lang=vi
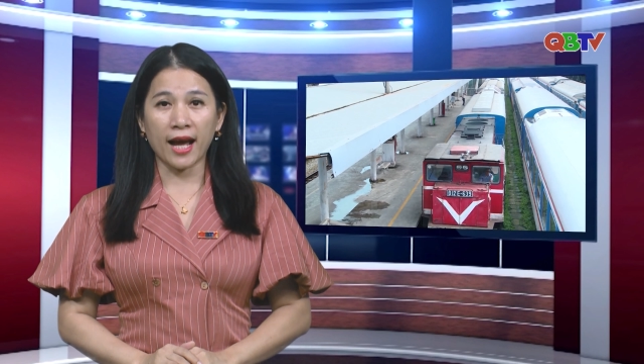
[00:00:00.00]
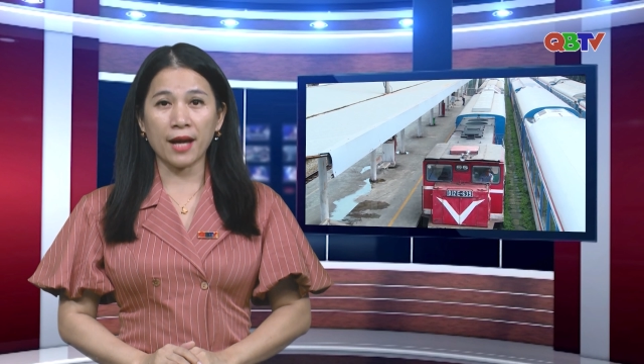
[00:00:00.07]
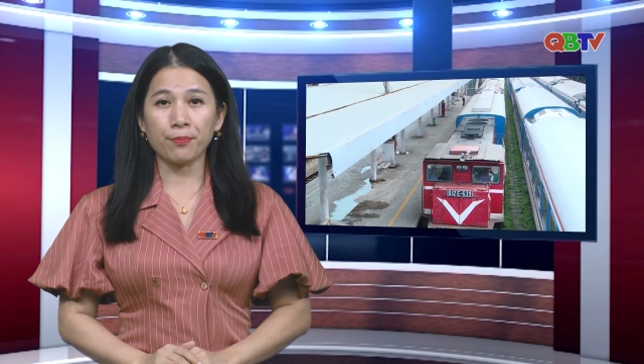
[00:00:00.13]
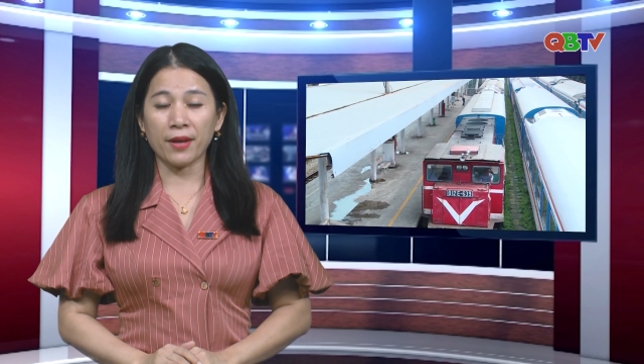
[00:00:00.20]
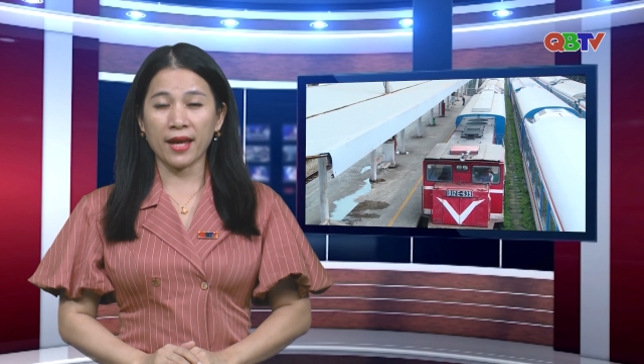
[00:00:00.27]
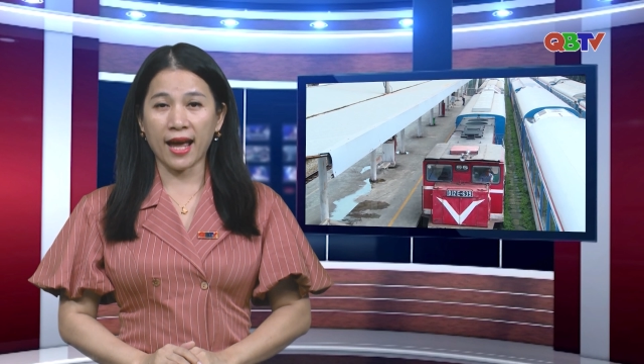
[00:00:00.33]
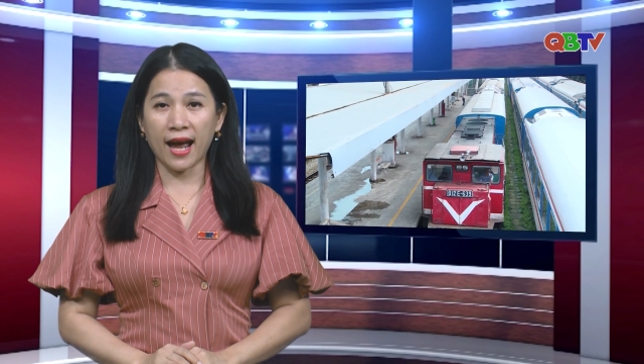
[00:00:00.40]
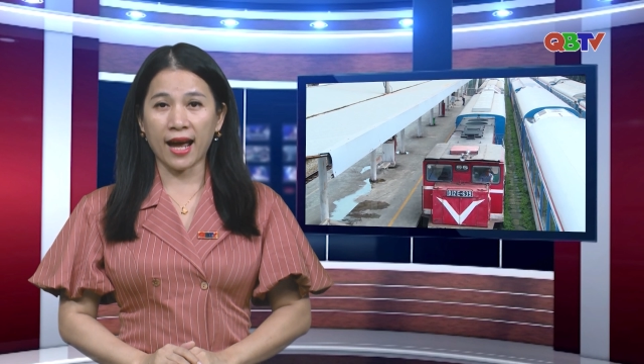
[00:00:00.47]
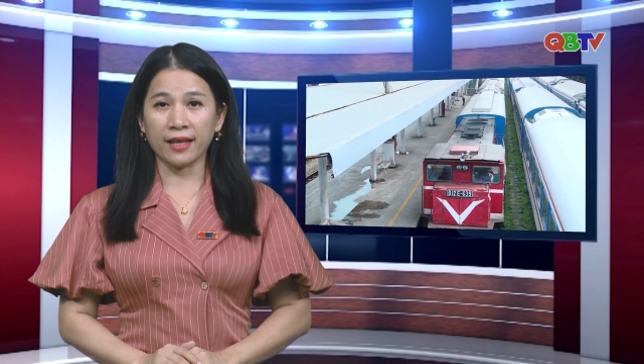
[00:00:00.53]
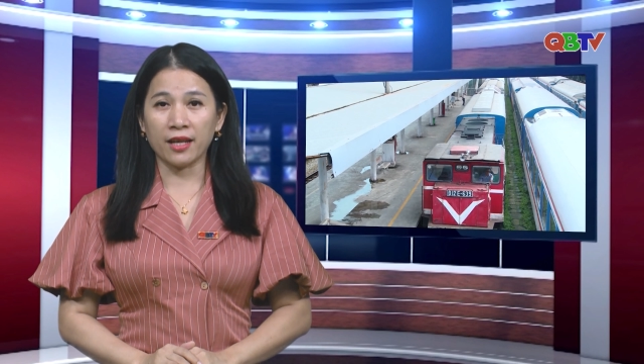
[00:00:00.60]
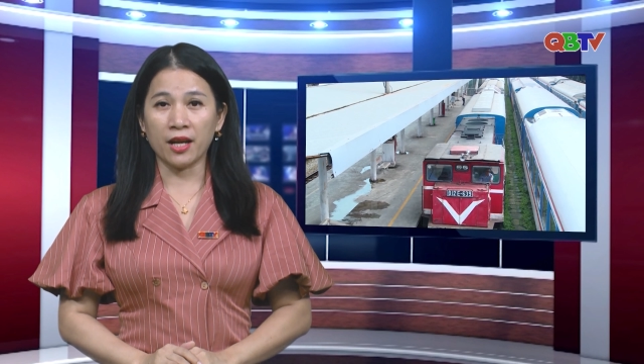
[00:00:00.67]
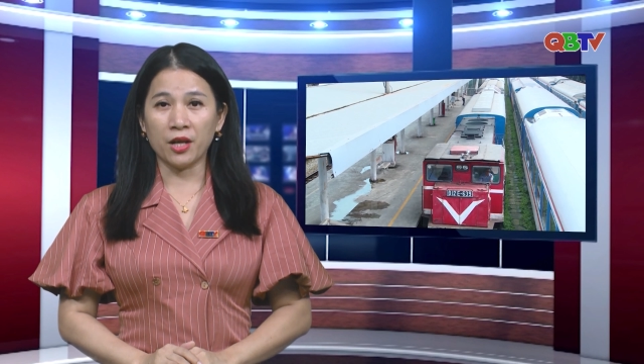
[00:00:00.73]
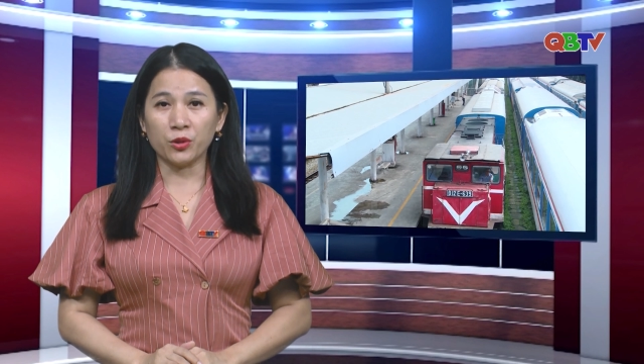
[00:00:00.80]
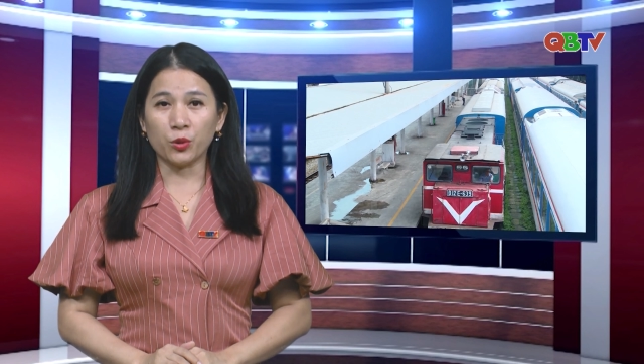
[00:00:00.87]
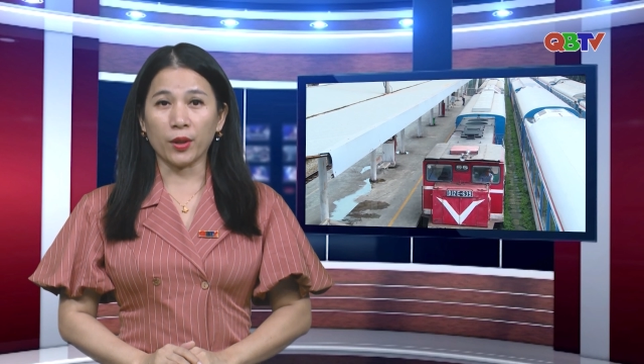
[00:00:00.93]
H P hai
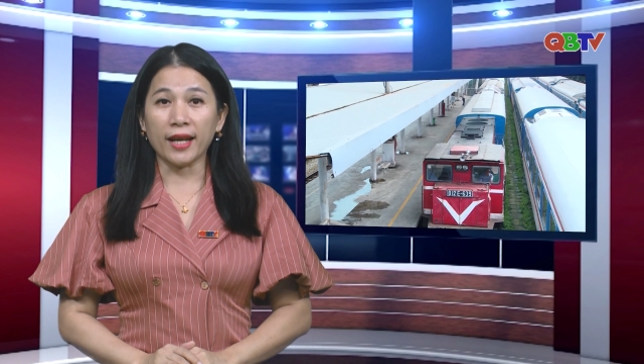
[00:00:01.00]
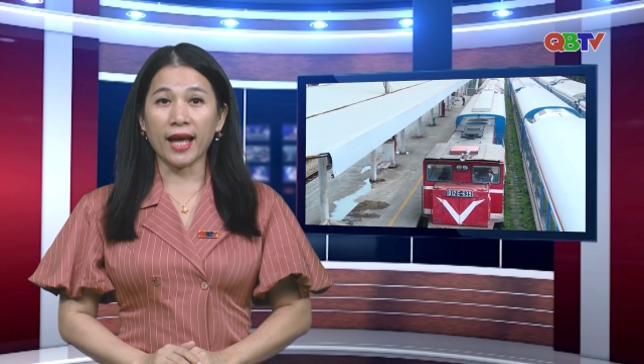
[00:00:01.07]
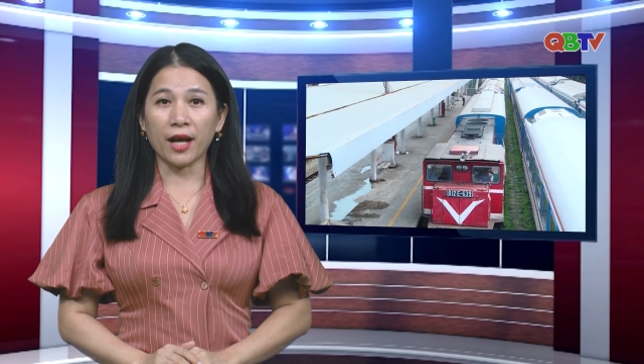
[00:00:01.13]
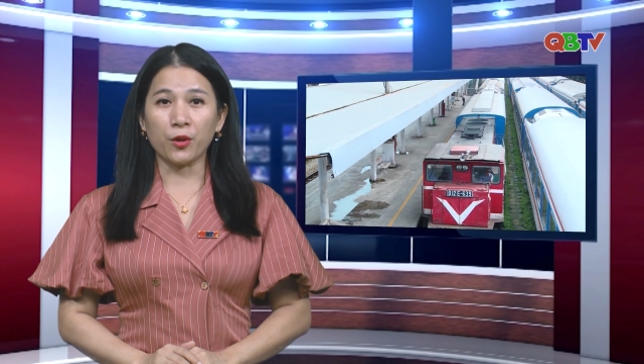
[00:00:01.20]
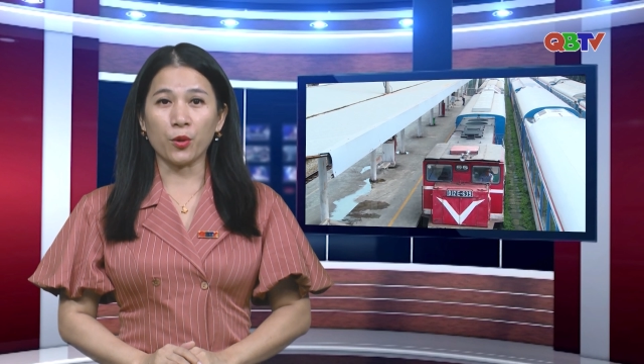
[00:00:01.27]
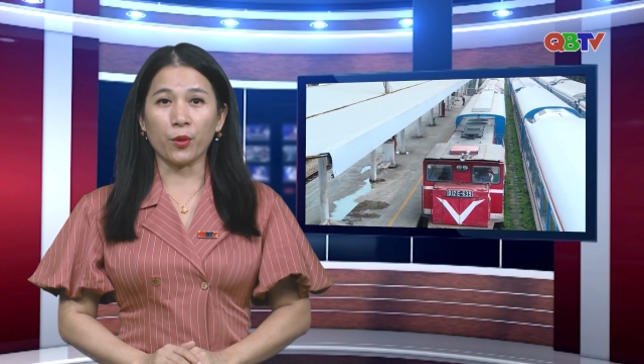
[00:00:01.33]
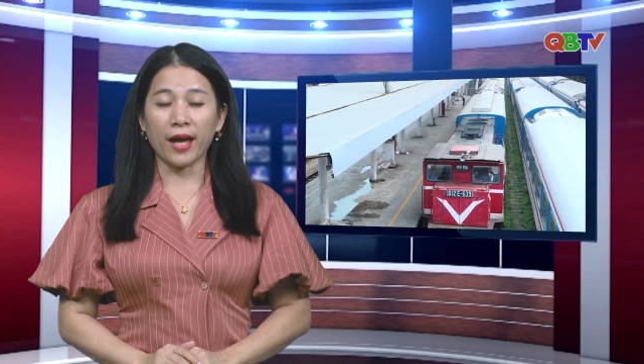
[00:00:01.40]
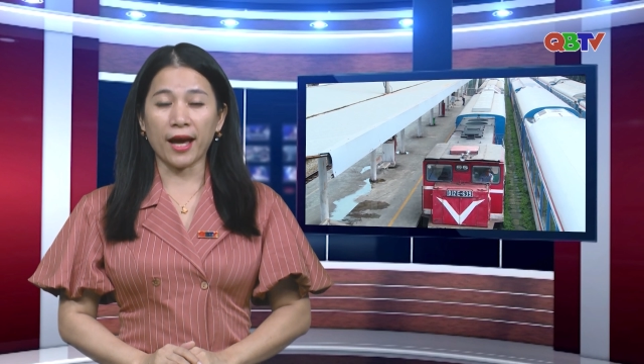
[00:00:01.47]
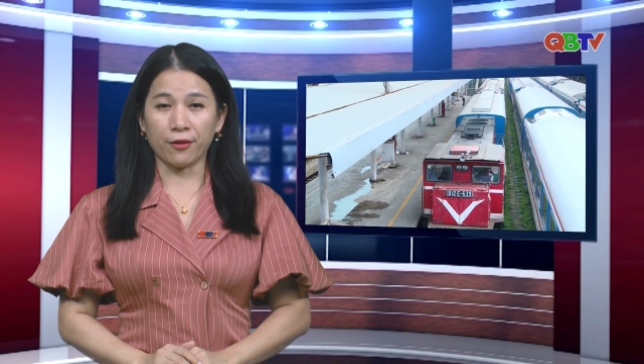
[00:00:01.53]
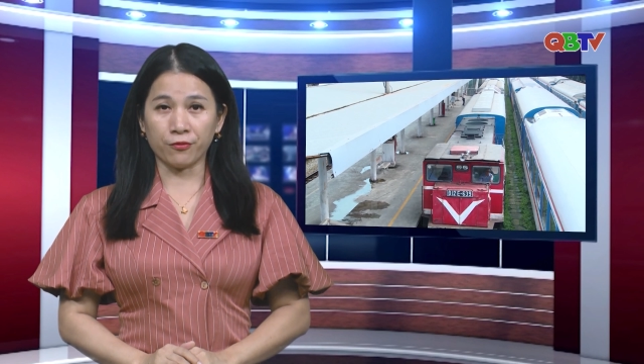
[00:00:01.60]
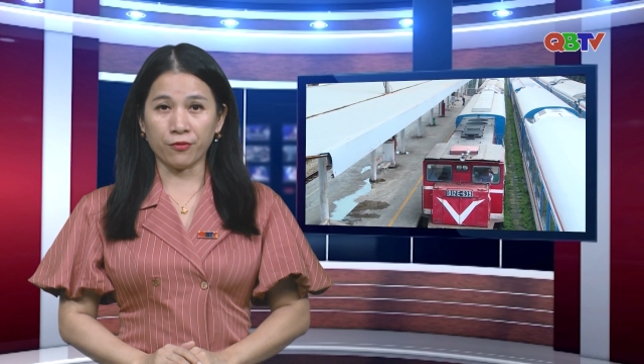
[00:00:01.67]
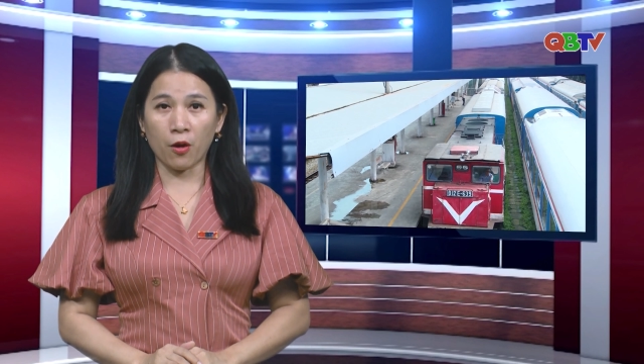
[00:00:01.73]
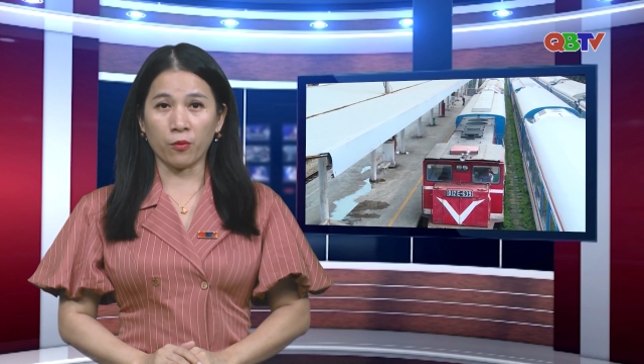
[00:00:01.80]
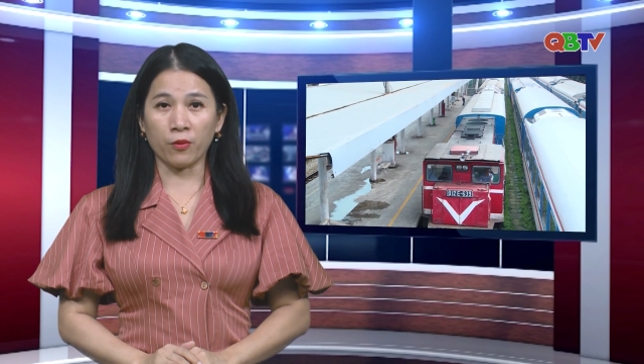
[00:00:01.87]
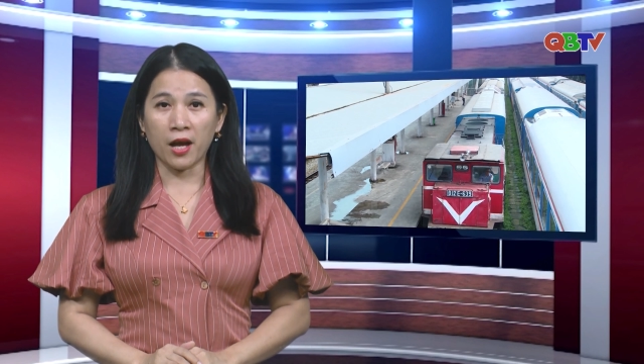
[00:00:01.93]
tuyến Hà Nội Hải
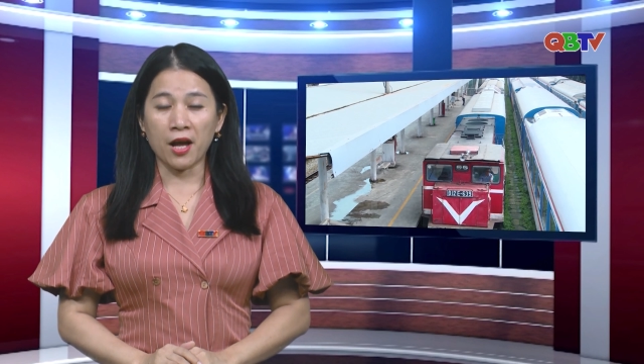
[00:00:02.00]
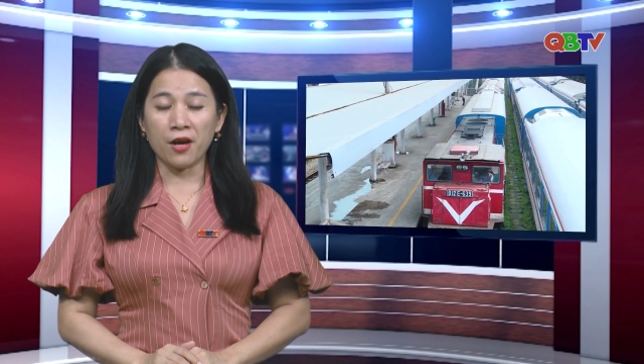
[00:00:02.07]
Phòng